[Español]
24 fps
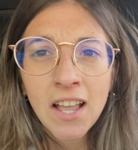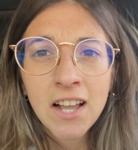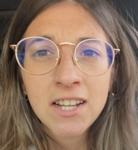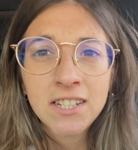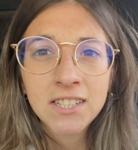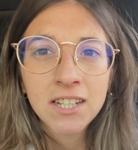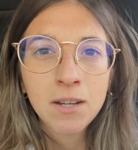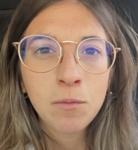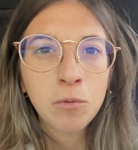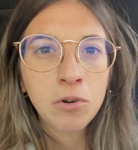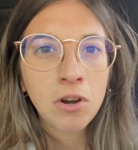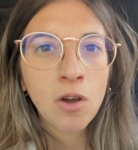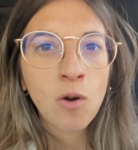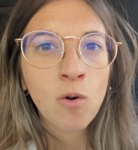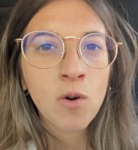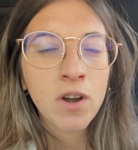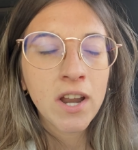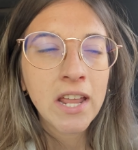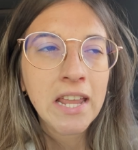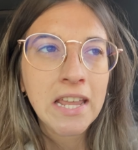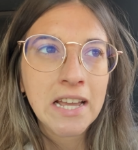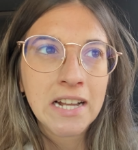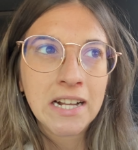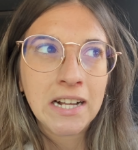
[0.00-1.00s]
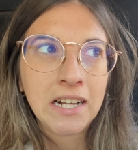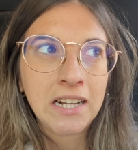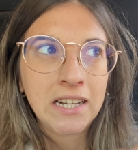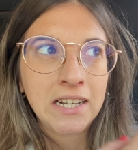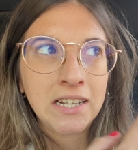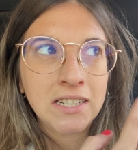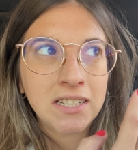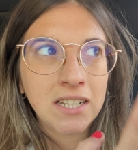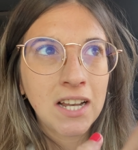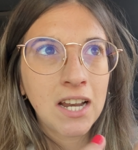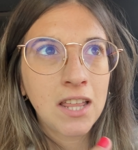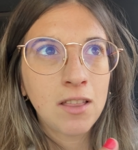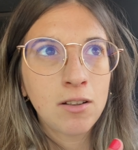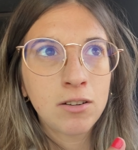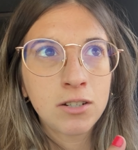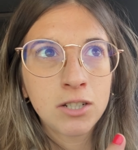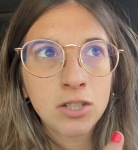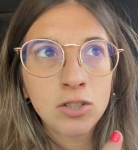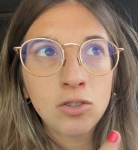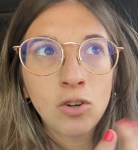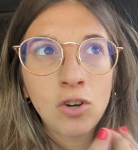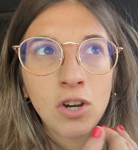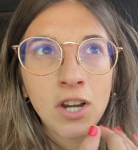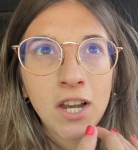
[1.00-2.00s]
Así que bueno, ahora ya ha salido el
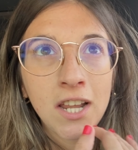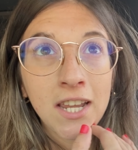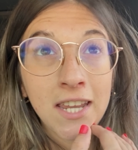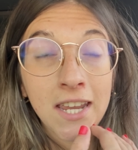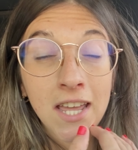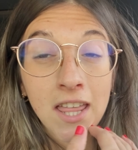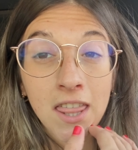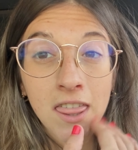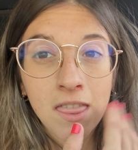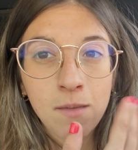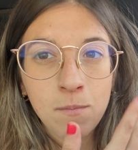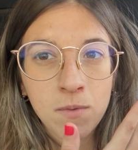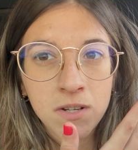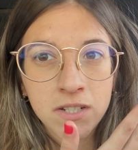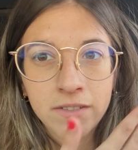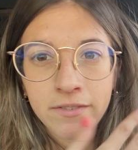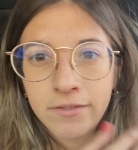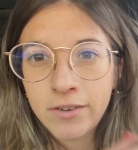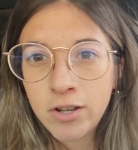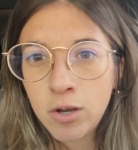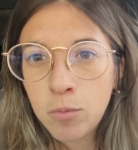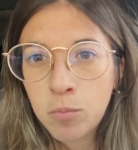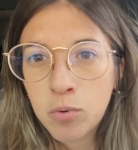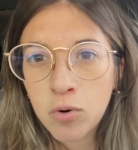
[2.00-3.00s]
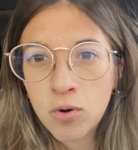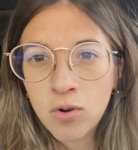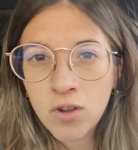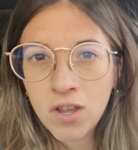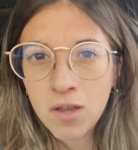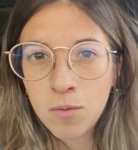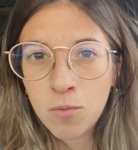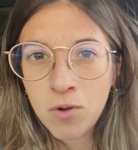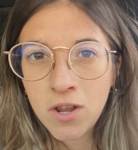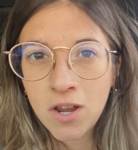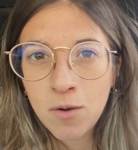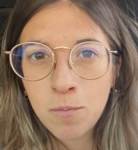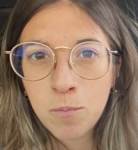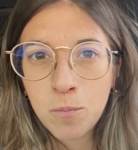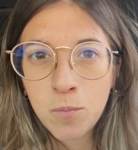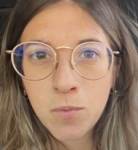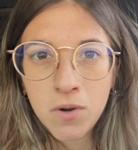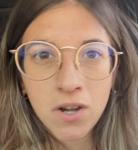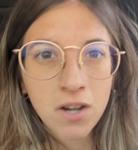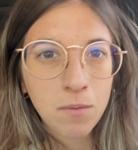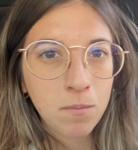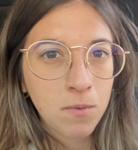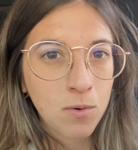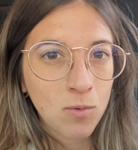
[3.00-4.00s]
sol, ya hace más frío, por lo que voy a
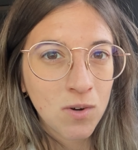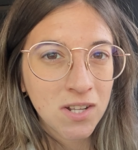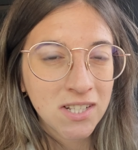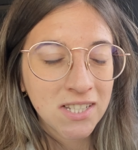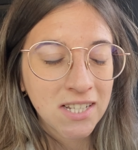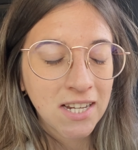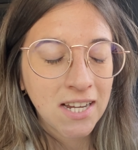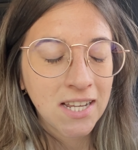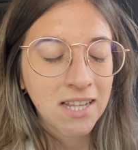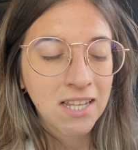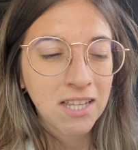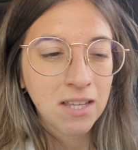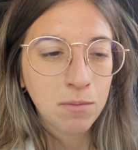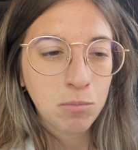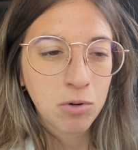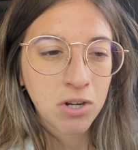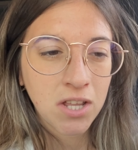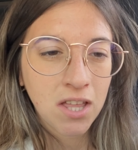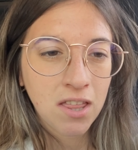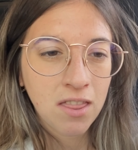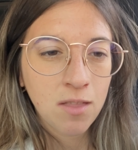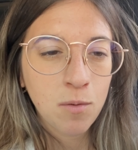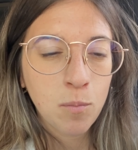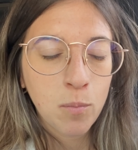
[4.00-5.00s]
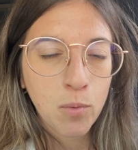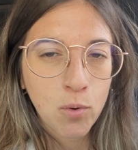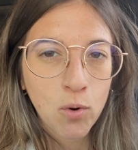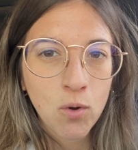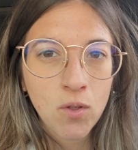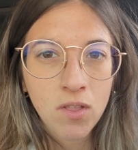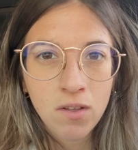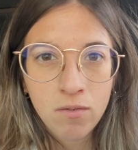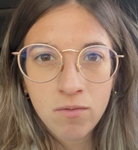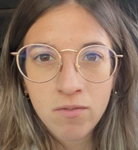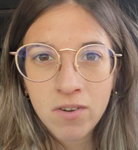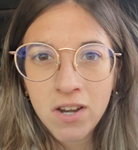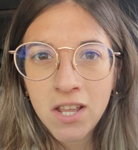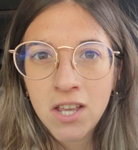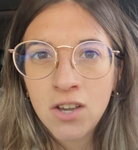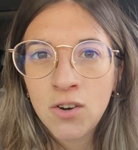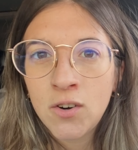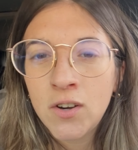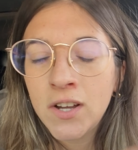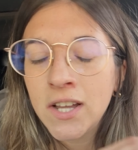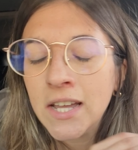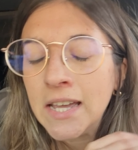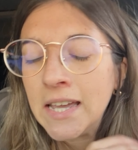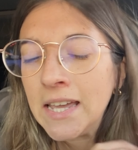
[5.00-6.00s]
ponerme una chaquetita porque hace un poco de
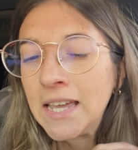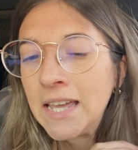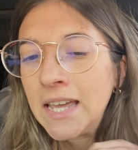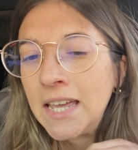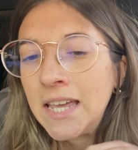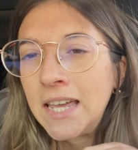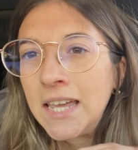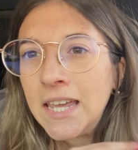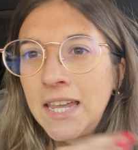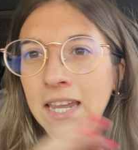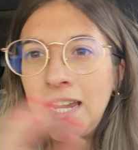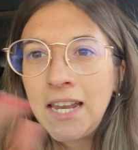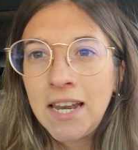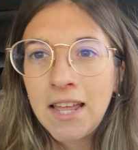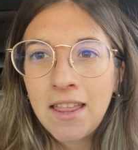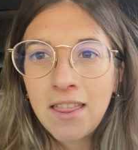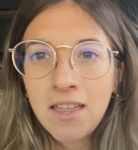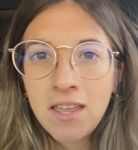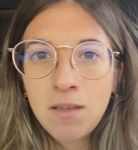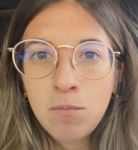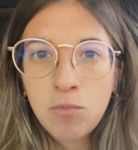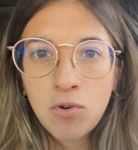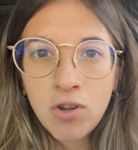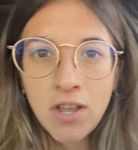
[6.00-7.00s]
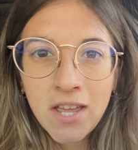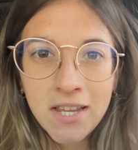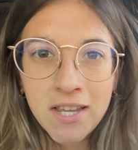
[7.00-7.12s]
frío. Y nada, y voy